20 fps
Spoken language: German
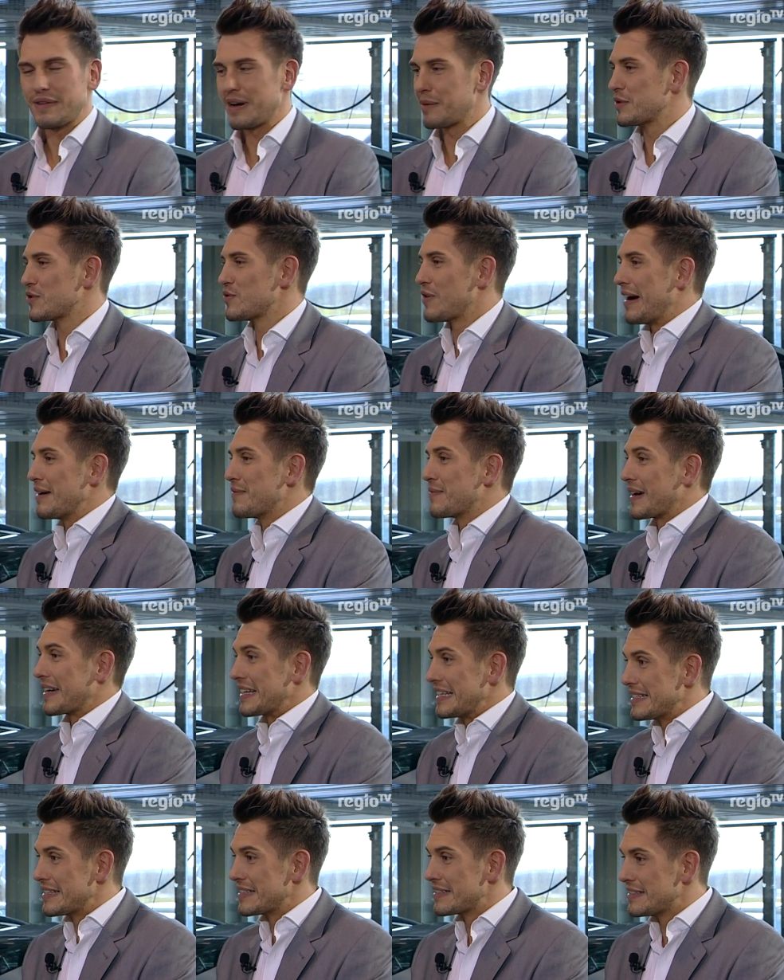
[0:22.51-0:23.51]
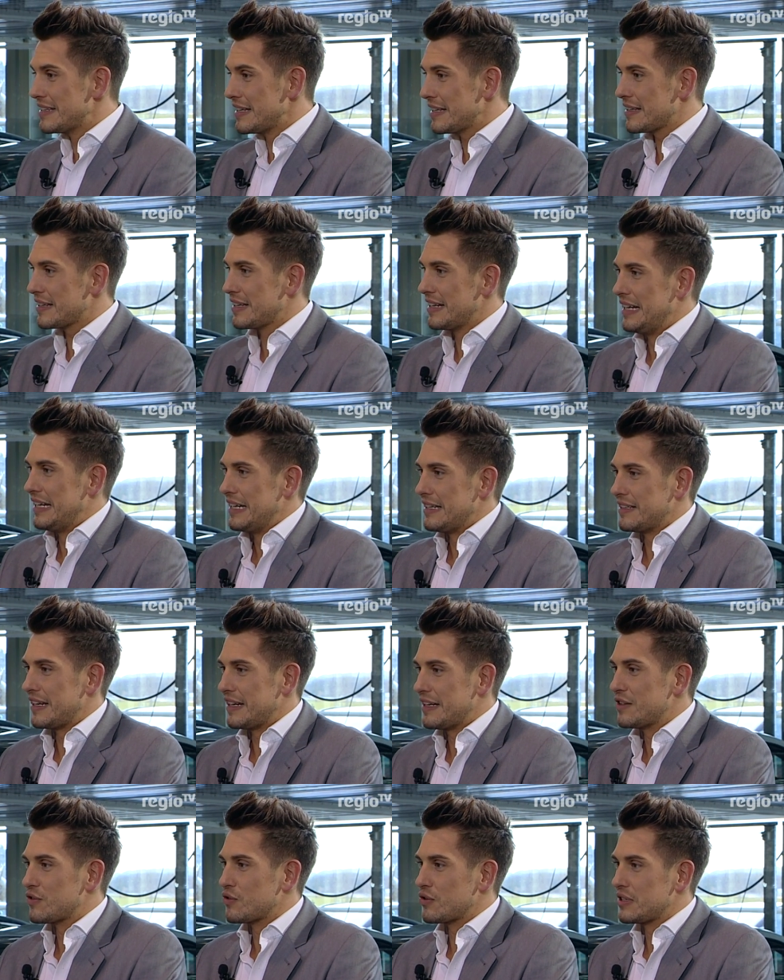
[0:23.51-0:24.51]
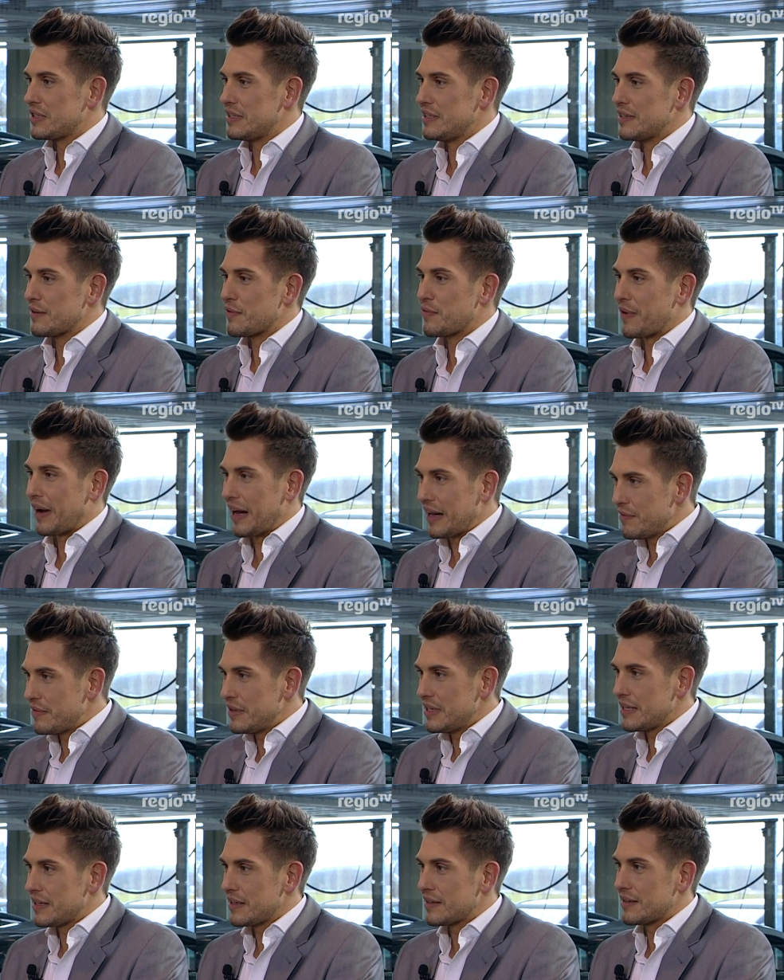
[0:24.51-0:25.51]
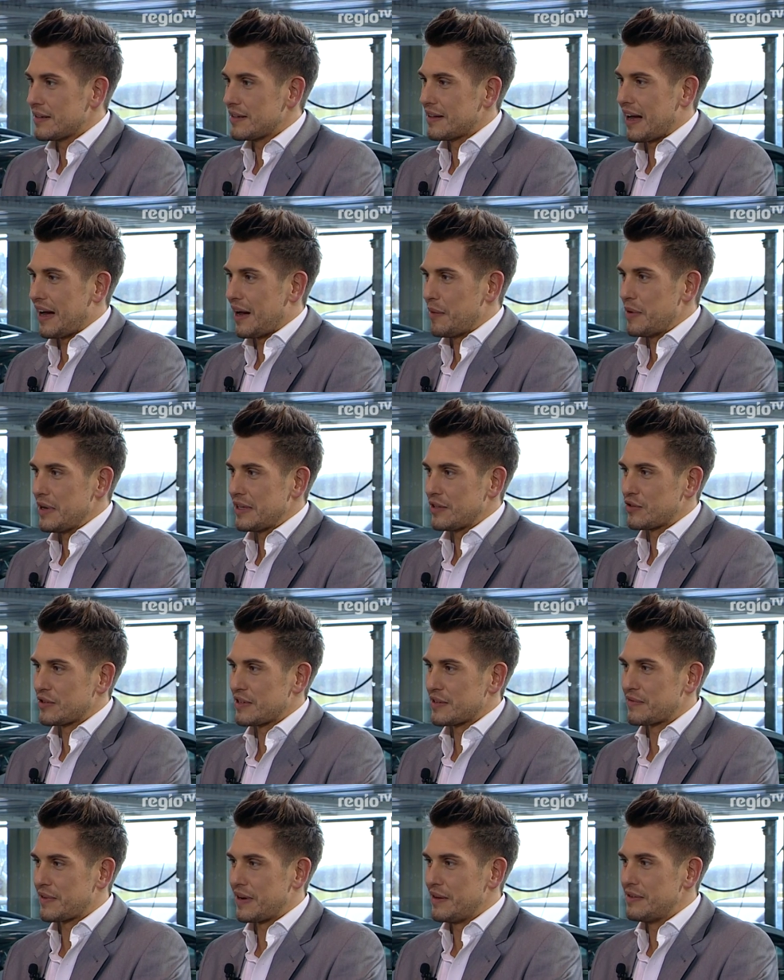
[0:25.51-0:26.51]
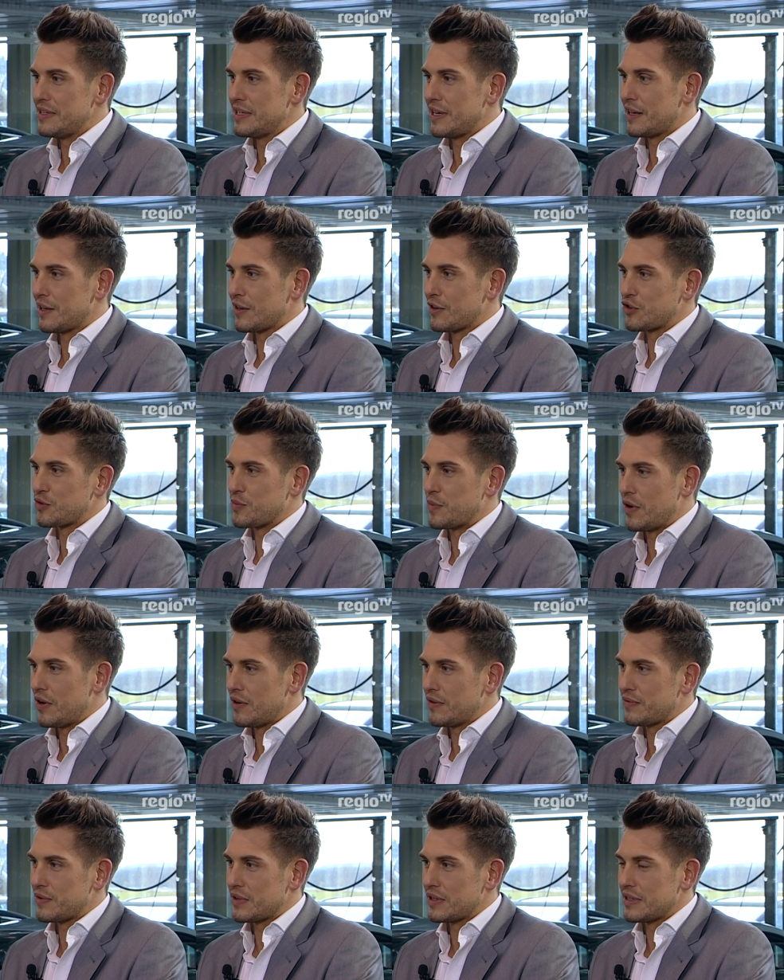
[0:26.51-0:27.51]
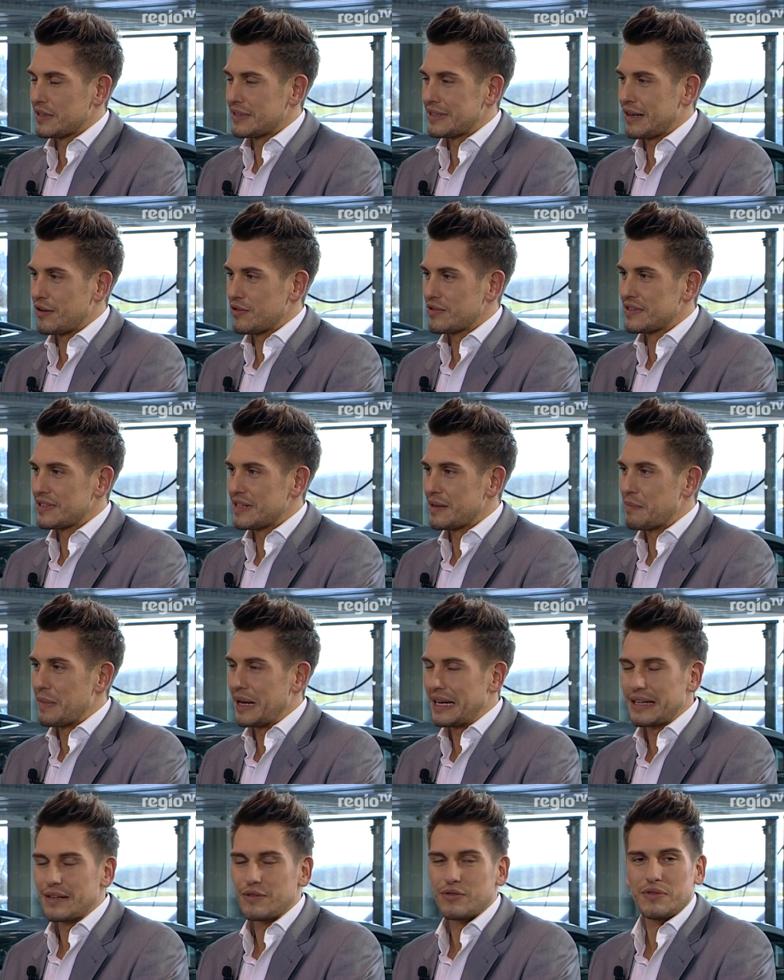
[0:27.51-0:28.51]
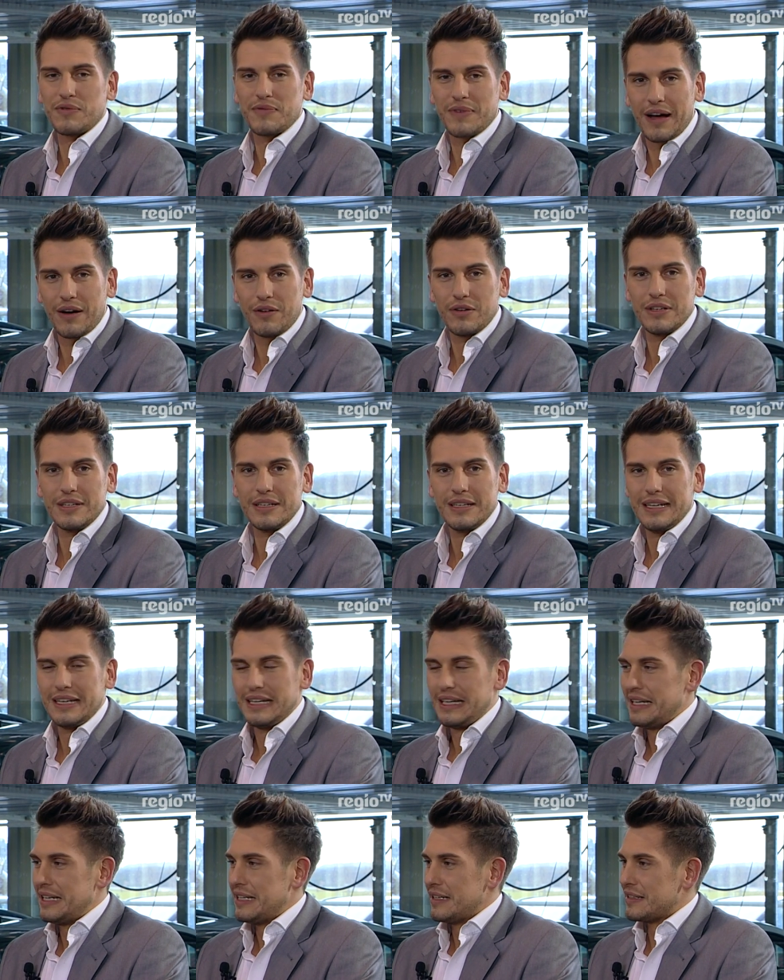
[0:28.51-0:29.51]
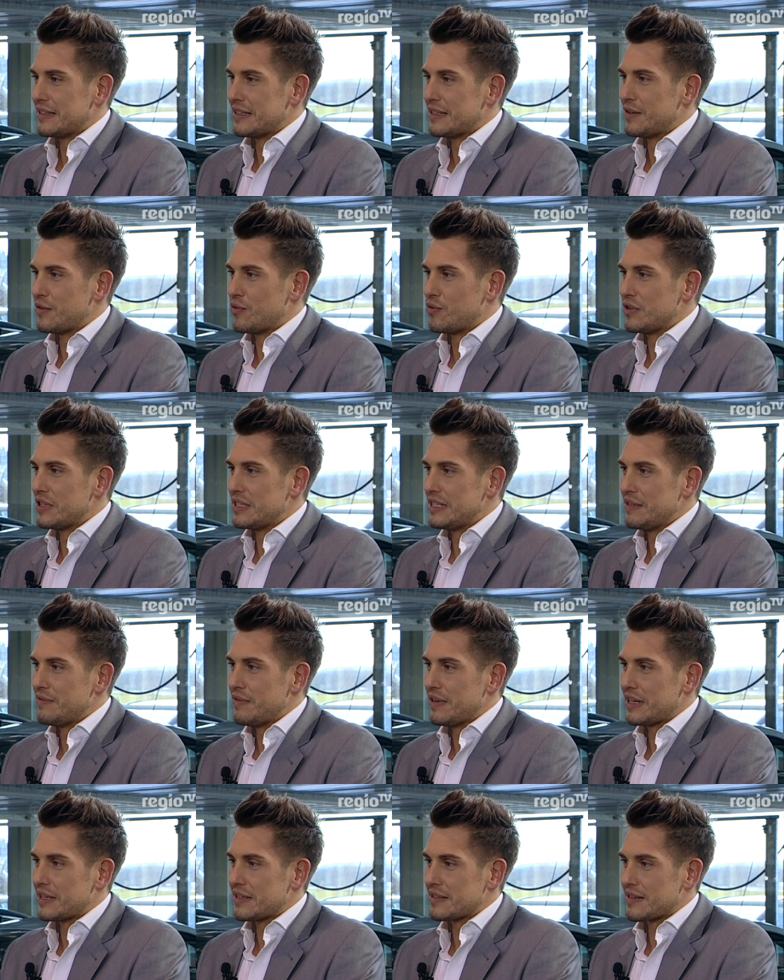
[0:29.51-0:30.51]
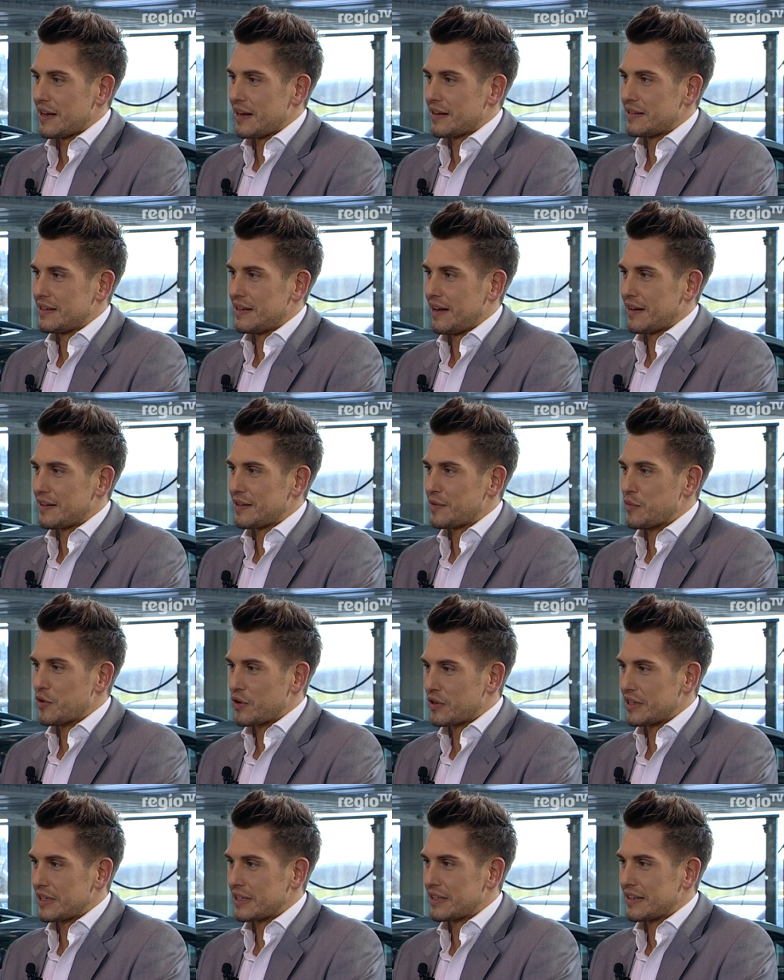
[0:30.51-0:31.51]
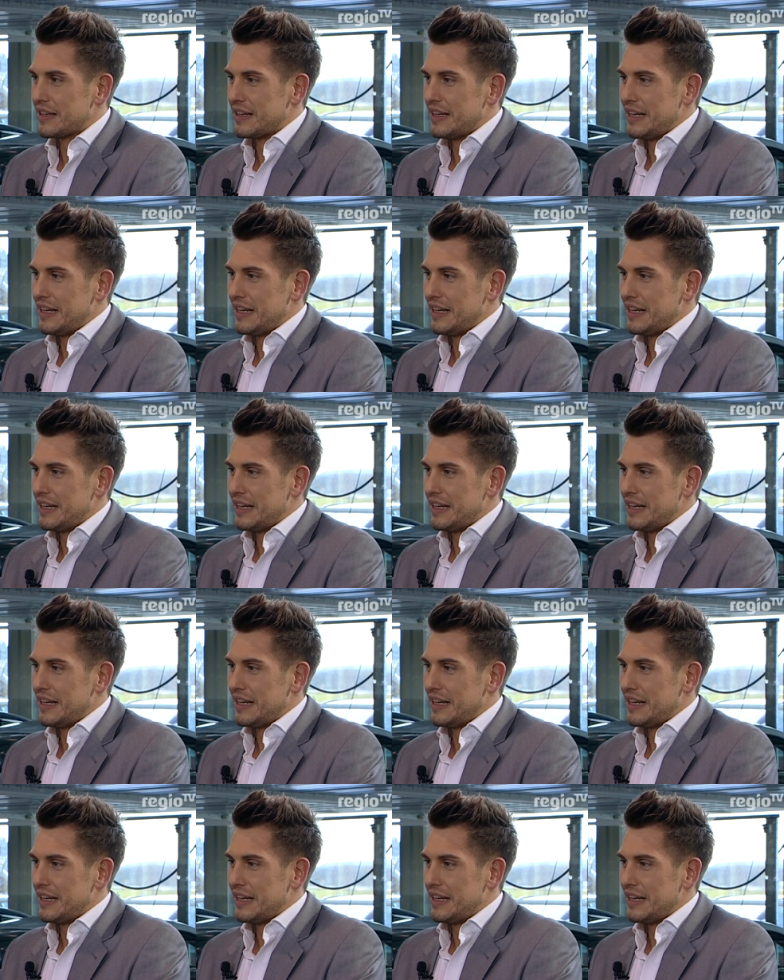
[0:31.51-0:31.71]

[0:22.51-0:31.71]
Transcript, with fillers: Aber so einfach ist es nicht, denn durch die freiwillige Arbeit, durch das freiwillige Engagement von äh, tausenden Männern und Frauen, äh, ohne die wäre das eigentlich gar nicht möglich.